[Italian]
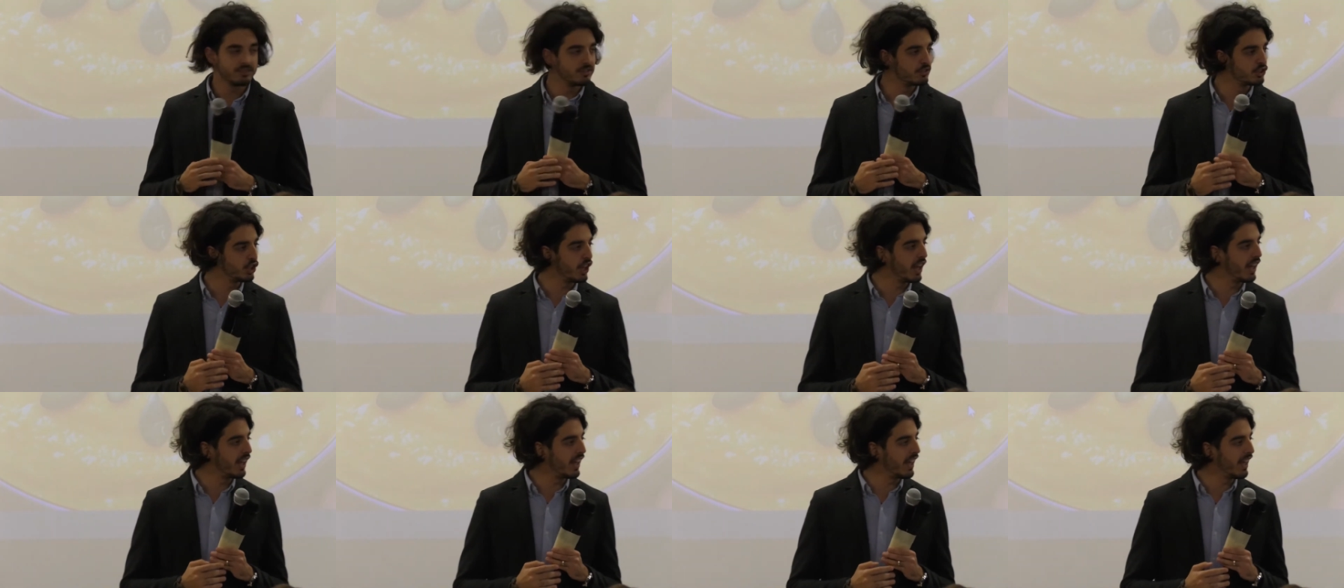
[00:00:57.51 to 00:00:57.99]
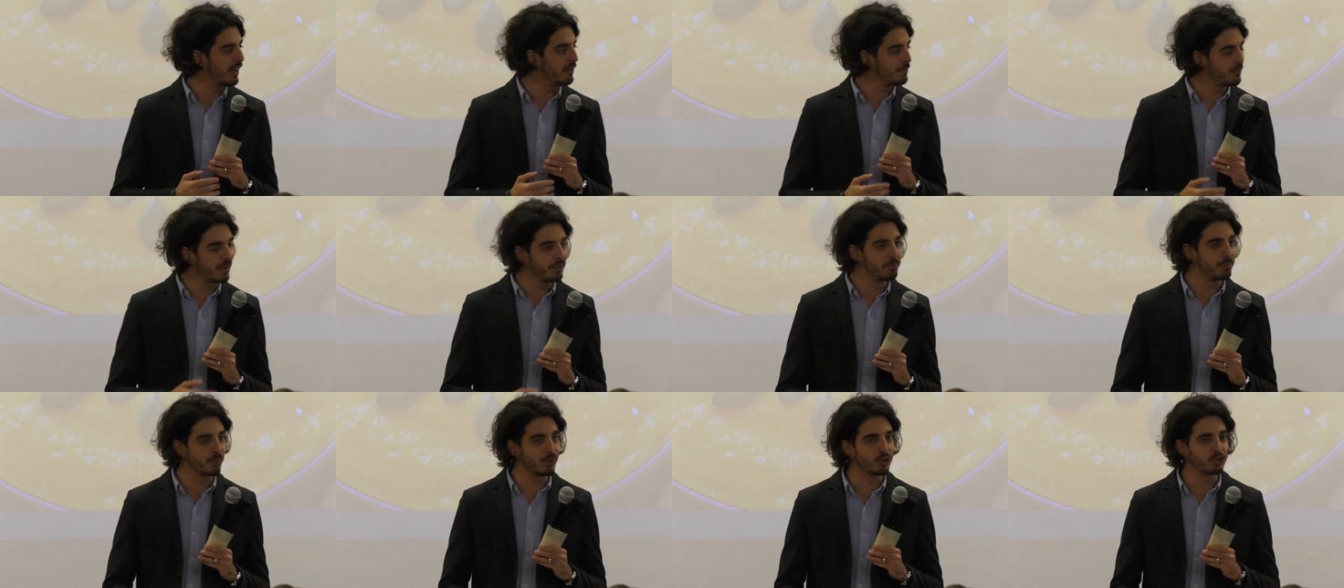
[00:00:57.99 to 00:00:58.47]
Cioè,
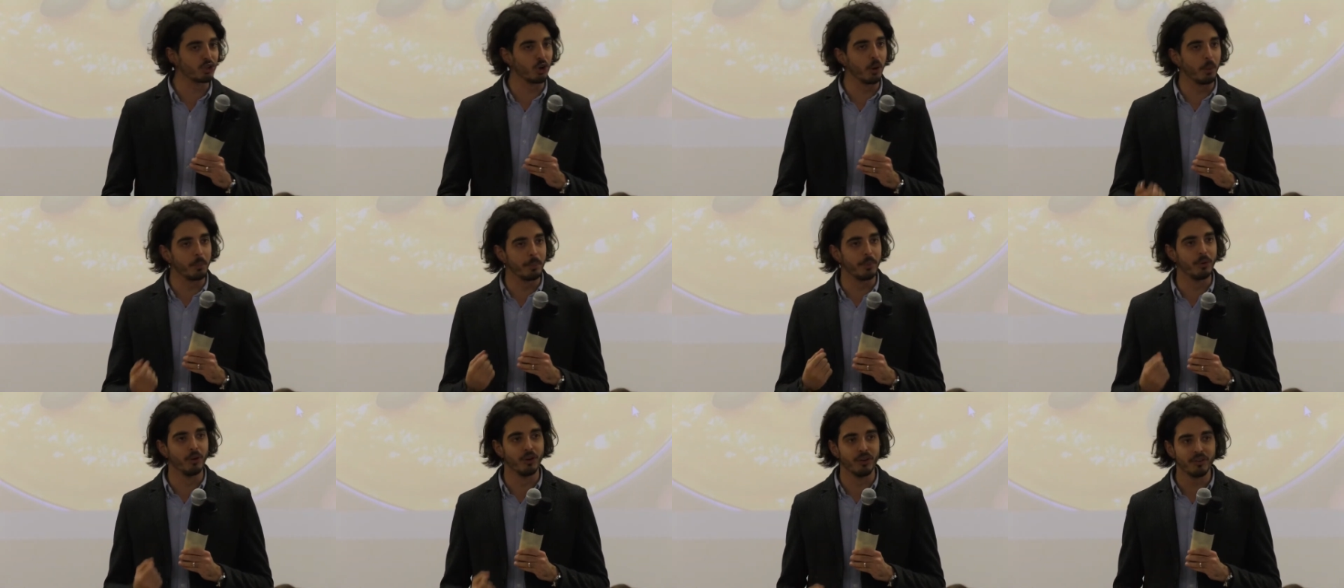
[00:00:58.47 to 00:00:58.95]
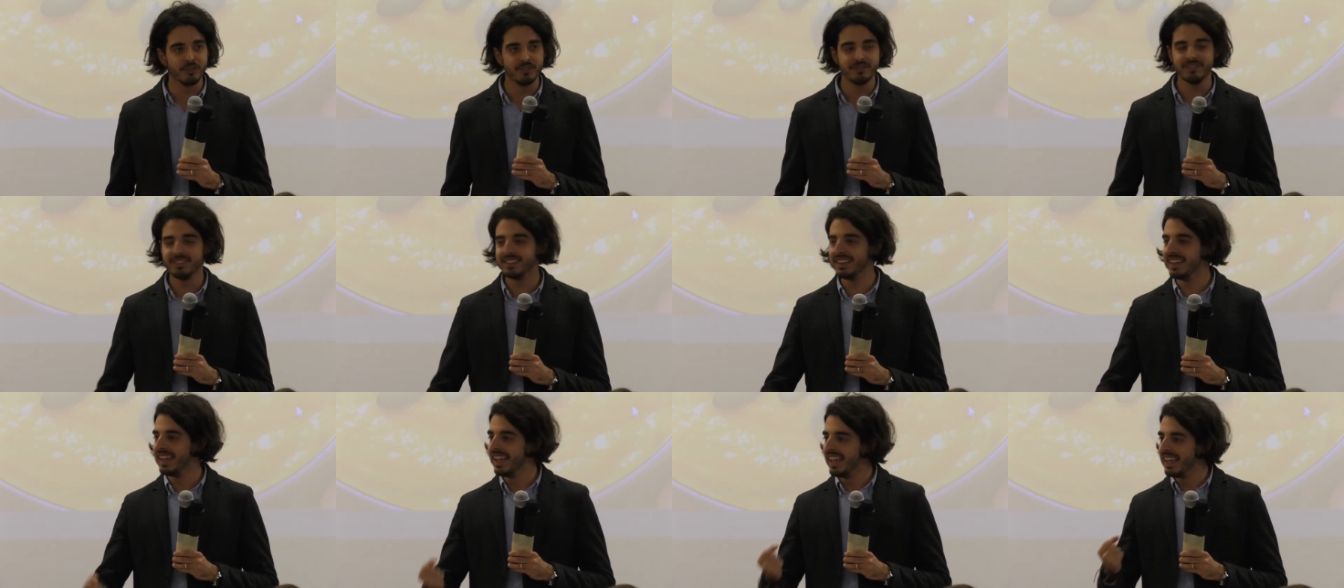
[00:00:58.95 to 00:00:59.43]
purtroppo
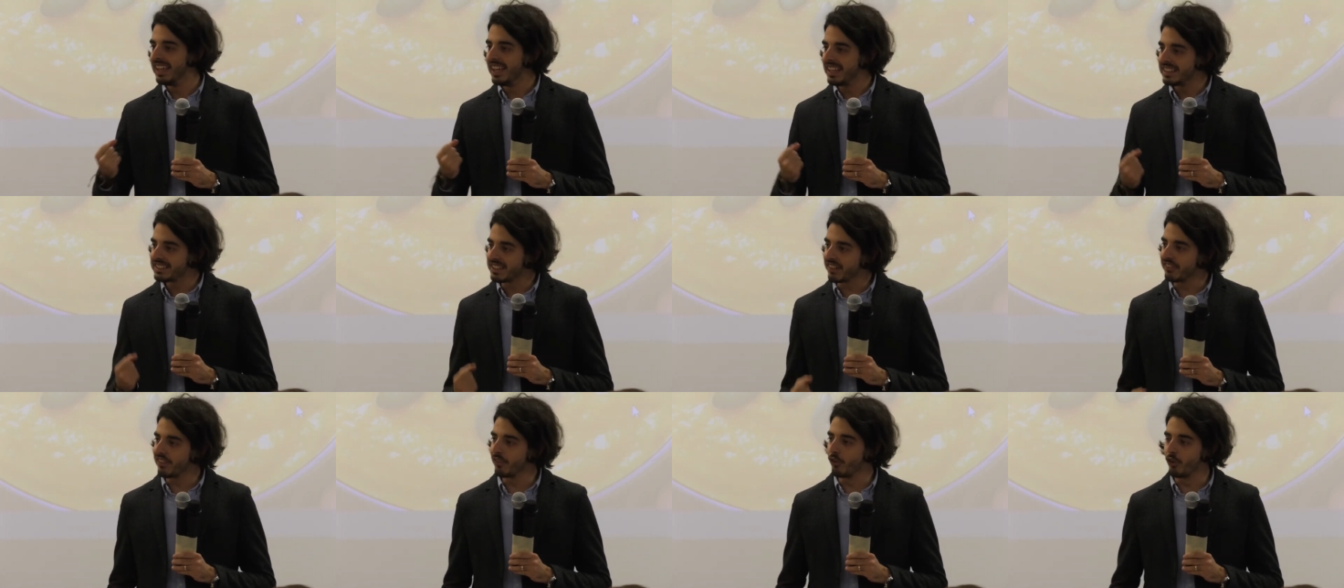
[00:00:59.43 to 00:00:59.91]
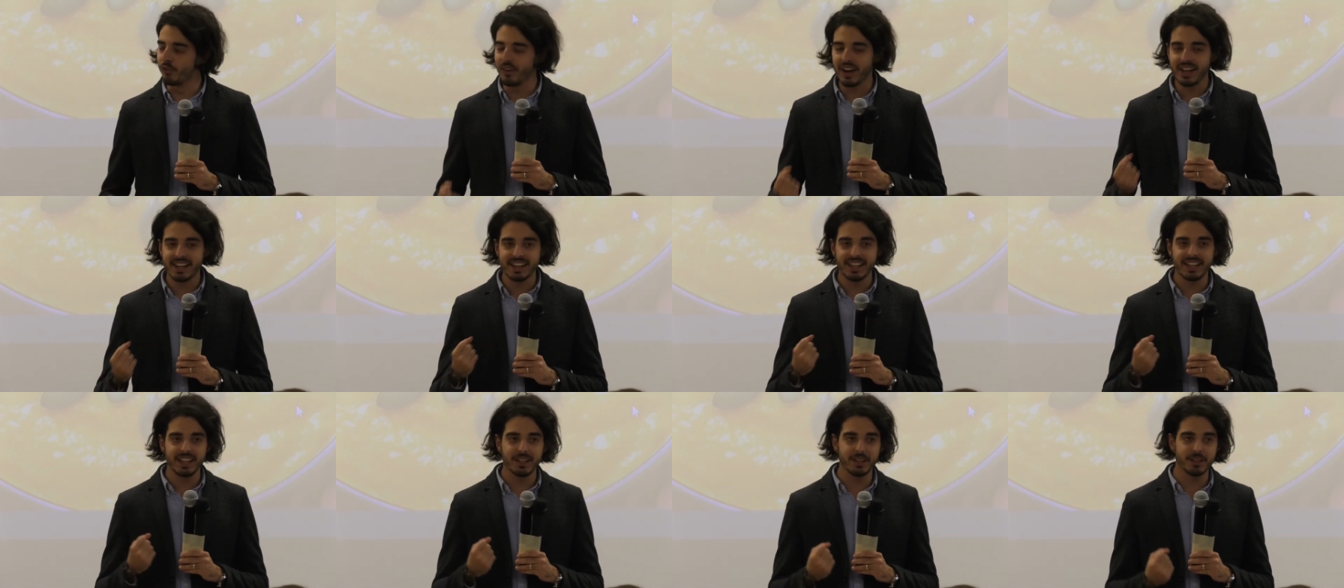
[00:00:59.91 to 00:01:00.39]
avevo
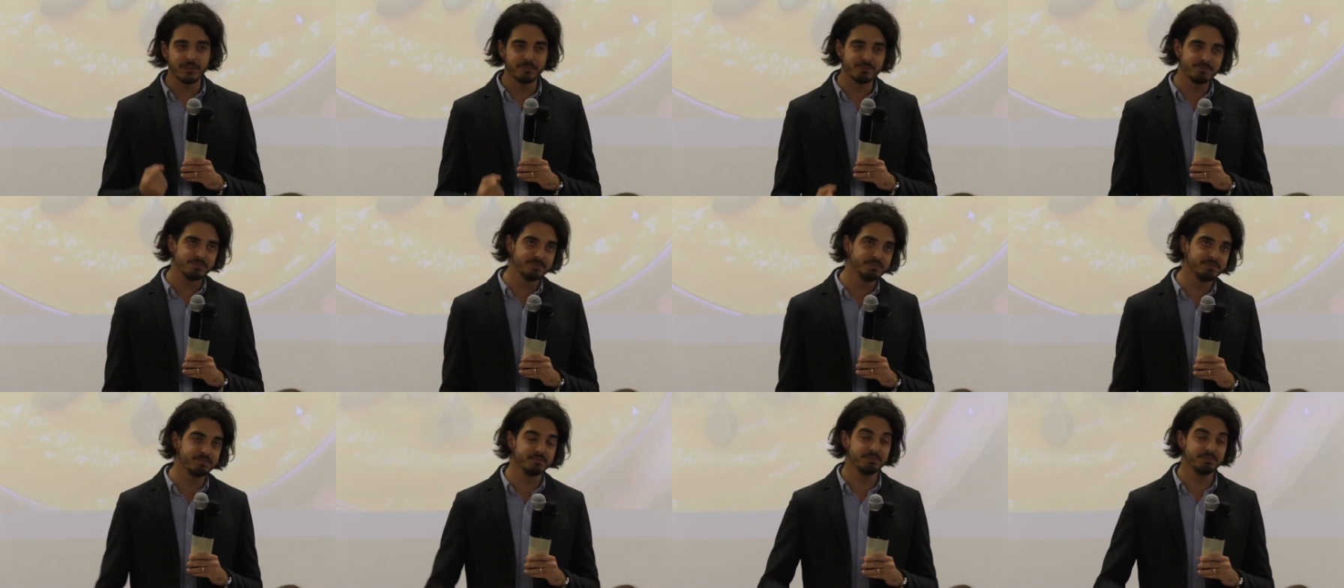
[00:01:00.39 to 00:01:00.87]
vari